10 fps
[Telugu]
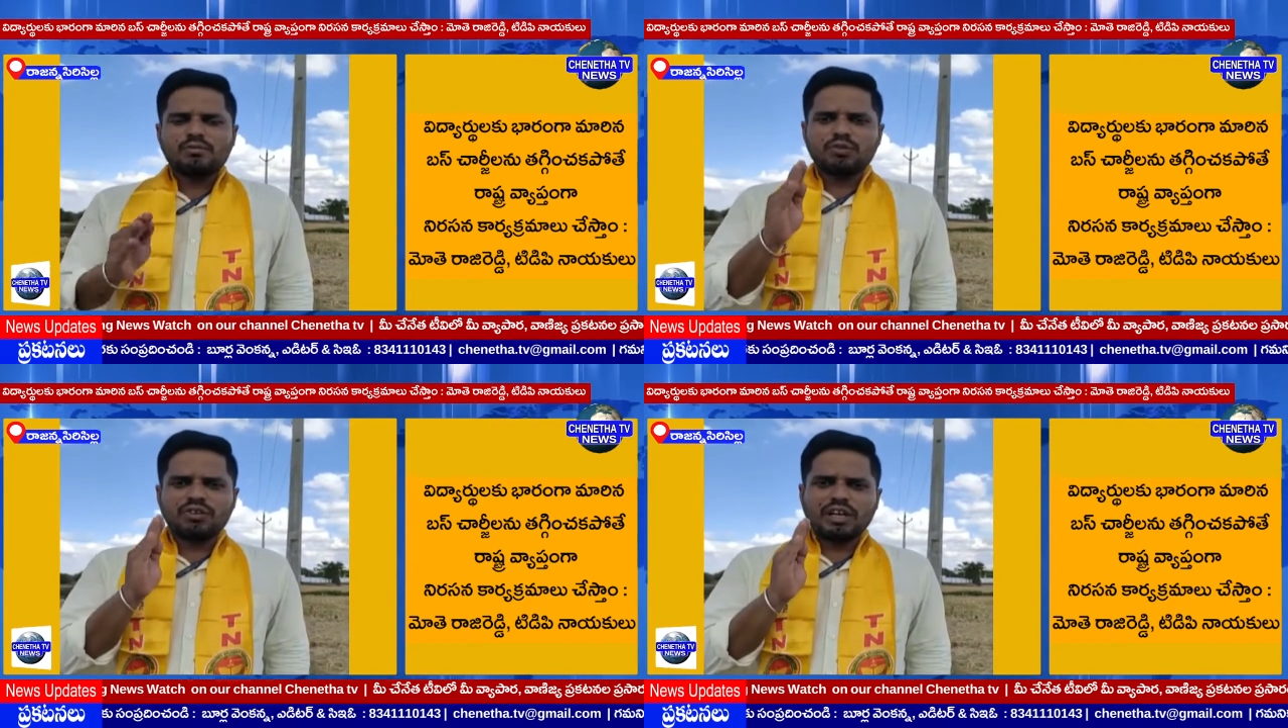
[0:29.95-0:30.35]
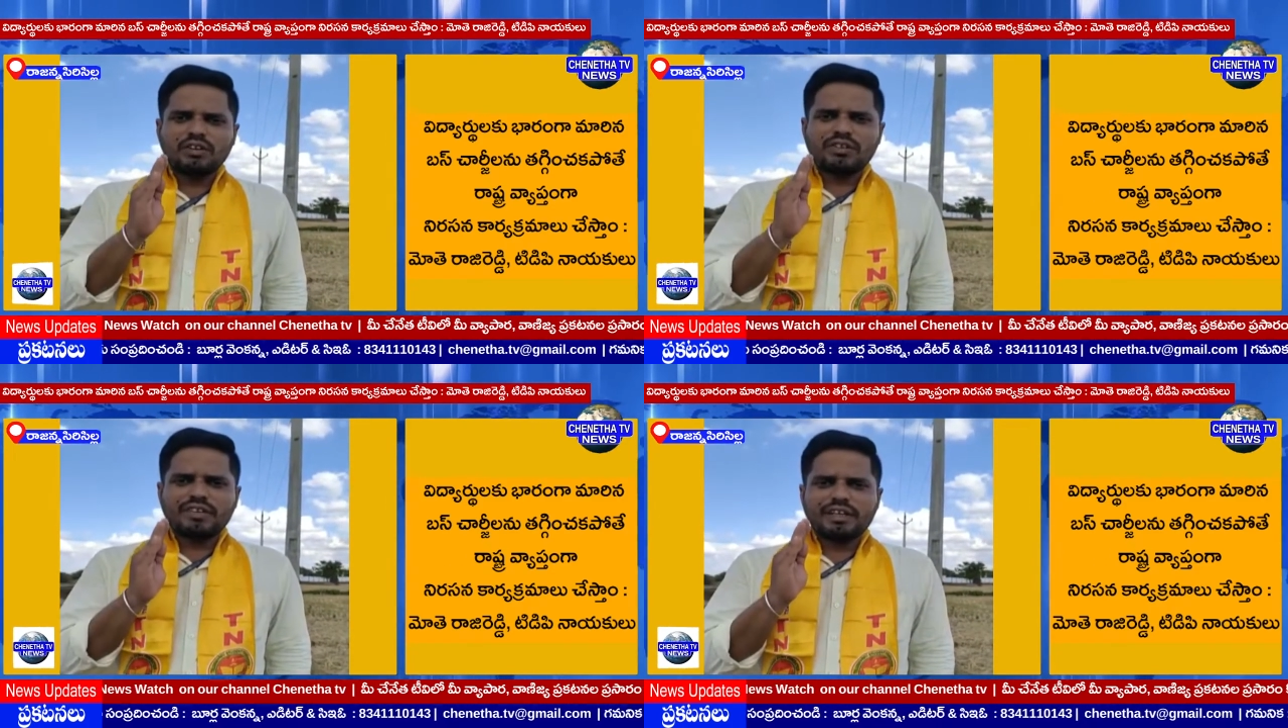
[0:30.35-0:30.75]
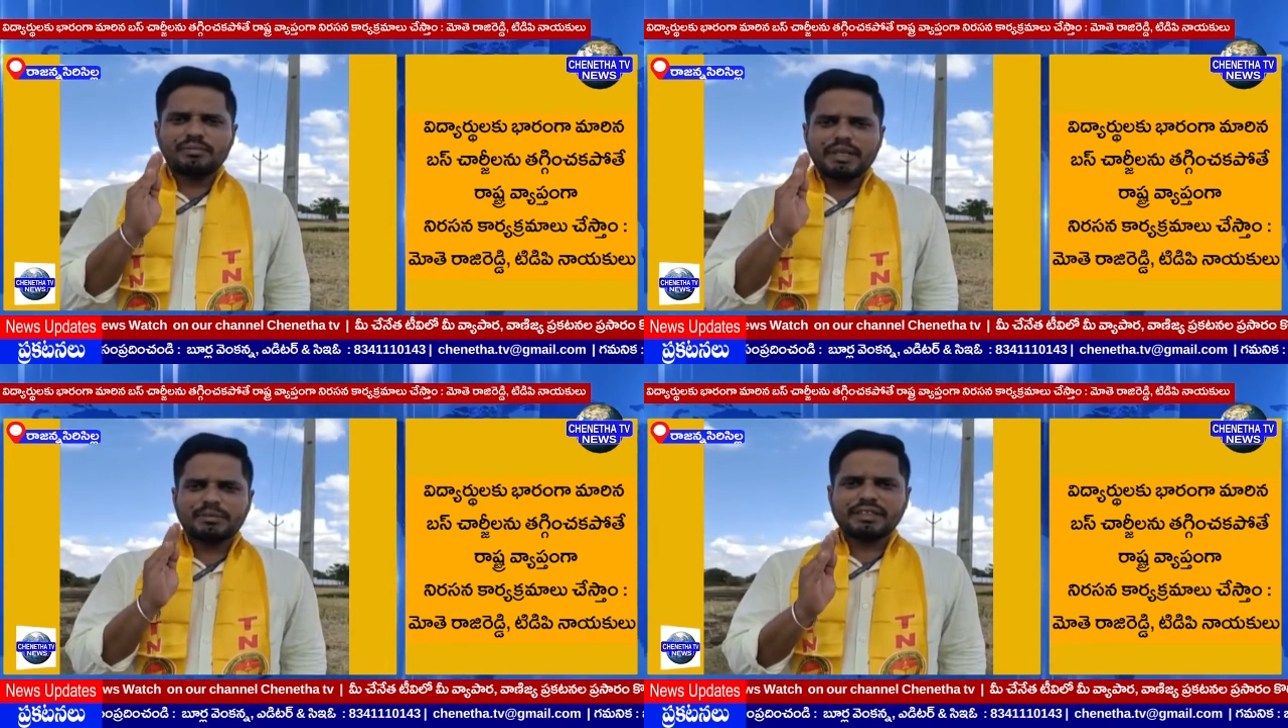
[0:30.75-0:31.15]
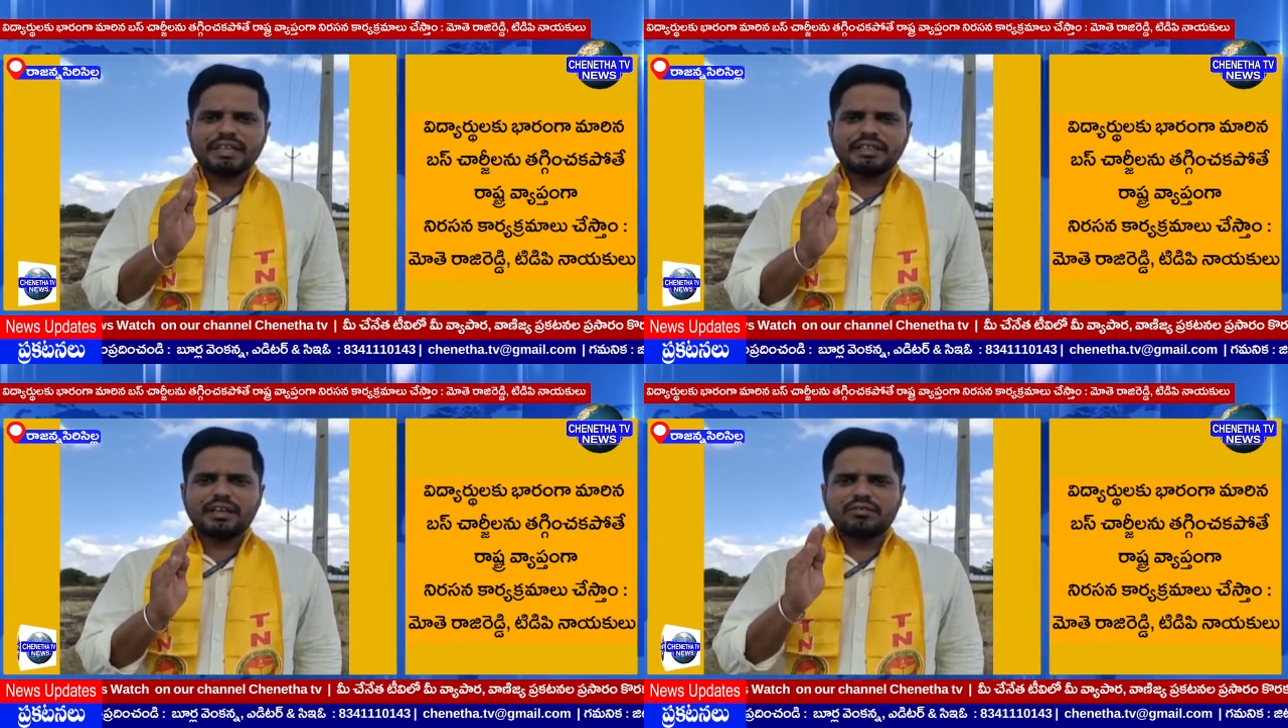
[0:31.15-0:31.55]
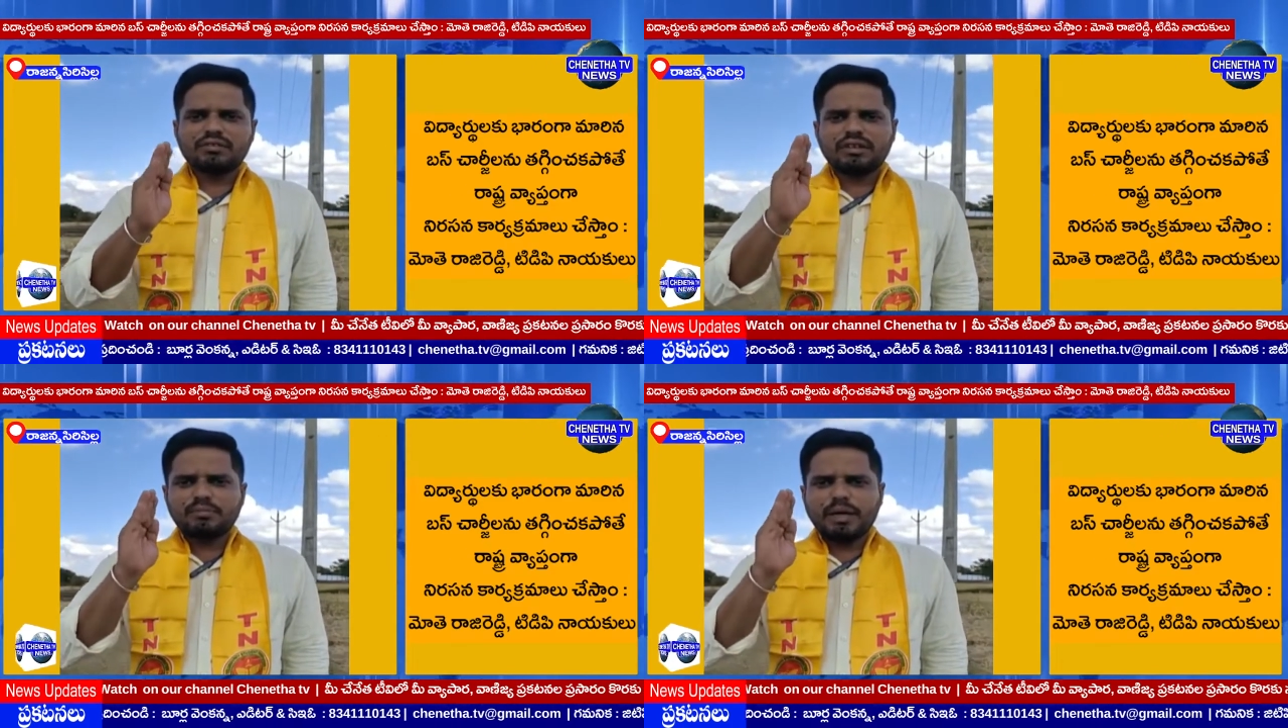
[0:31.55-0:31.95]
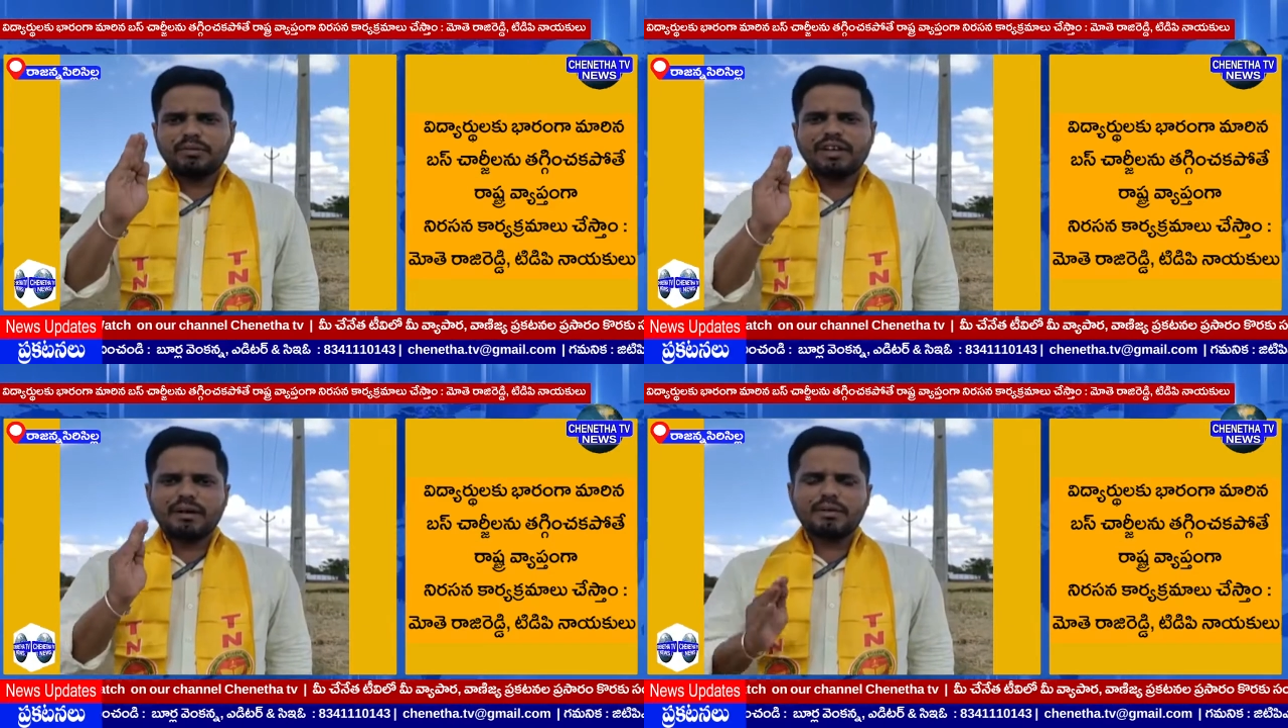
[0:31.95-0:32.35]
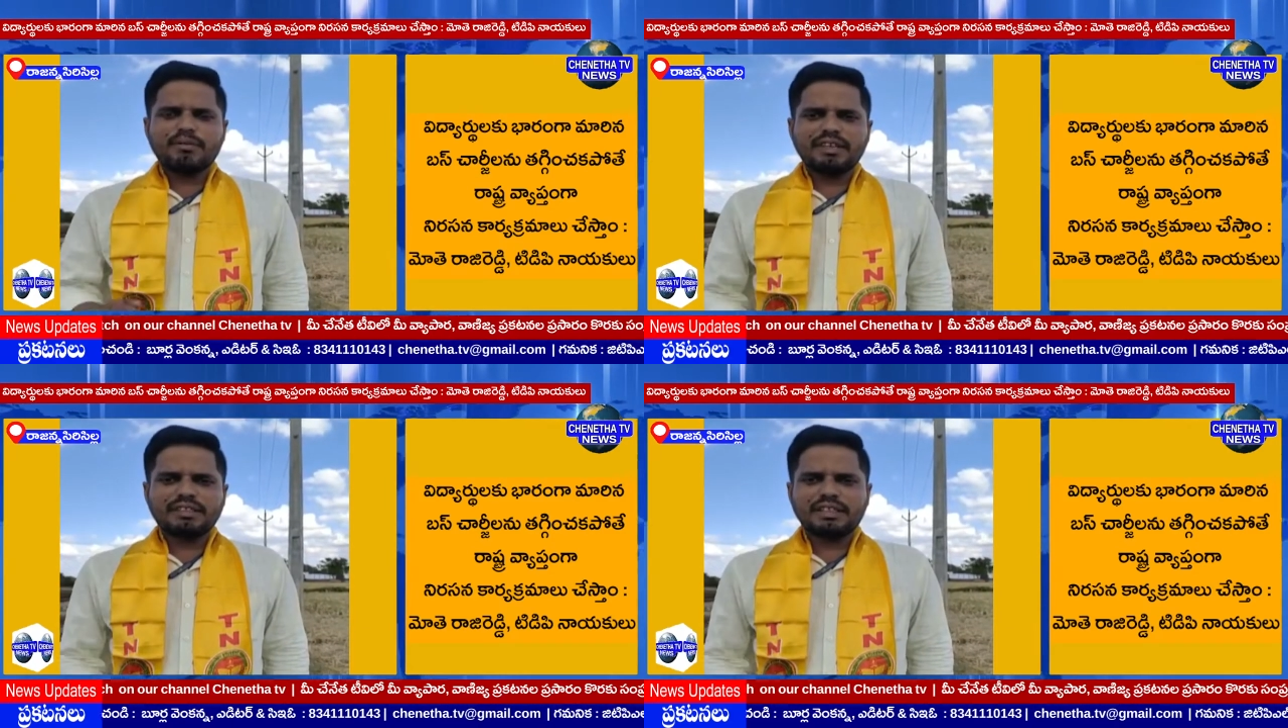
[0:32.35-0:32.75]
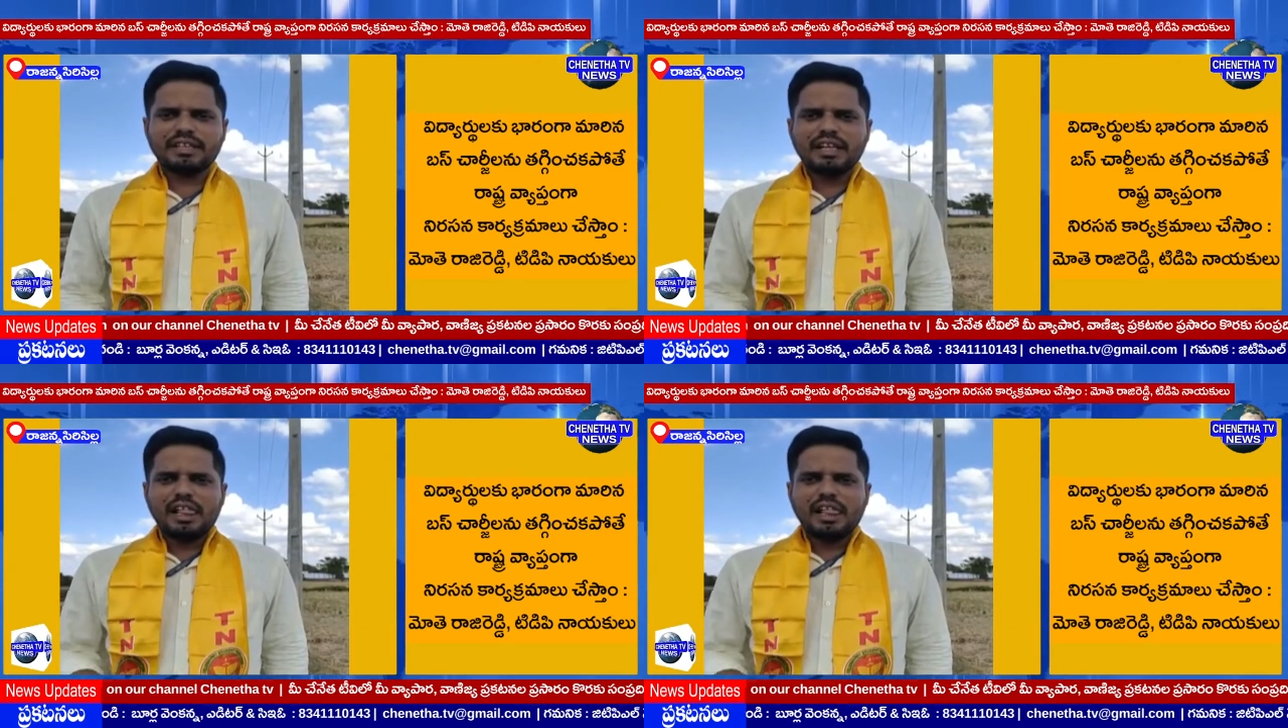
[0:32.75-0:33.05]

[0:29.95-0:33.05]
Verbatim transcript: మూడు వందల ఉన్నటువంటి బస్ పాస్ ఛార్జీలను పదమూడు వందల యాభై పెంచి